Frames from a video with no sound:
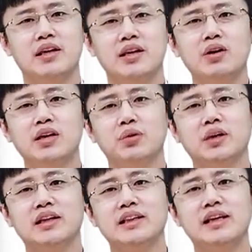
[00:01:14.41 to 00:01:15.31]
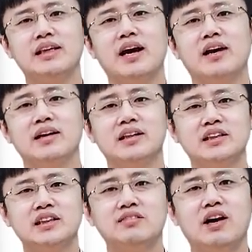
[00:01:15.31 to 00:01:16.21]
也有很多人跟他一样，
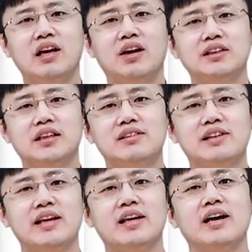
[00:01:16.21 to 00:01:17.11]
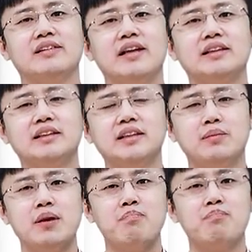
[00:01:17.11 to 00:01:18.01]
希望了解怎样在
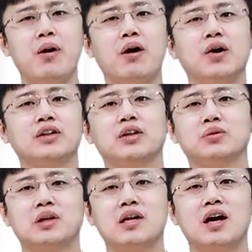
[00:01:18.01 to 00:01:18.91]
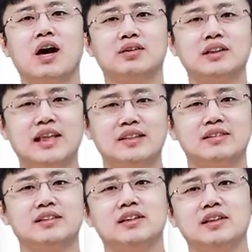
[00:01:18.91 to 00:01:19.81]
竞聘报告当中更好的展
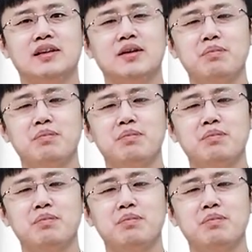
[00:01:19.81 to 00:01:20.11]
示自己。